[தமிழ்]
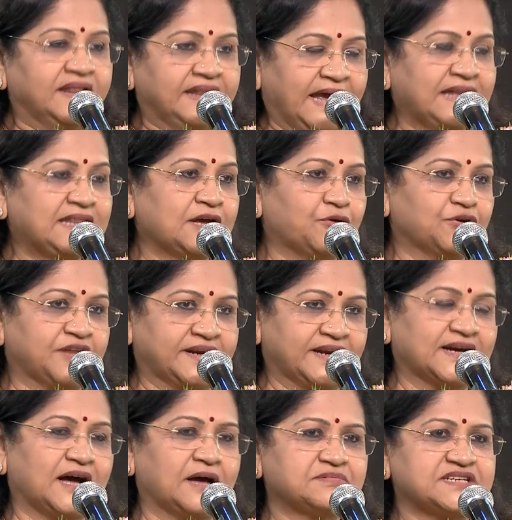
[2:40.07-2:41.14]
நேத்திக்கு ஒத்தட்ட
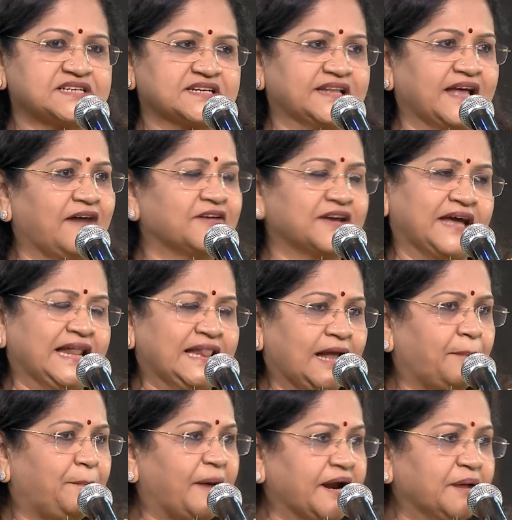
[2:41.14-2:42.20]
காமிச்சிட்டு இருந்தேன் அவருக்கு எல்லா
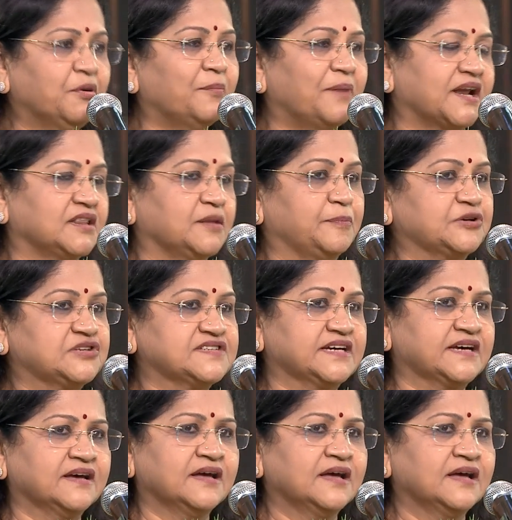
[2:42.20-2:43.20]
படமும் மறந்து போச்சு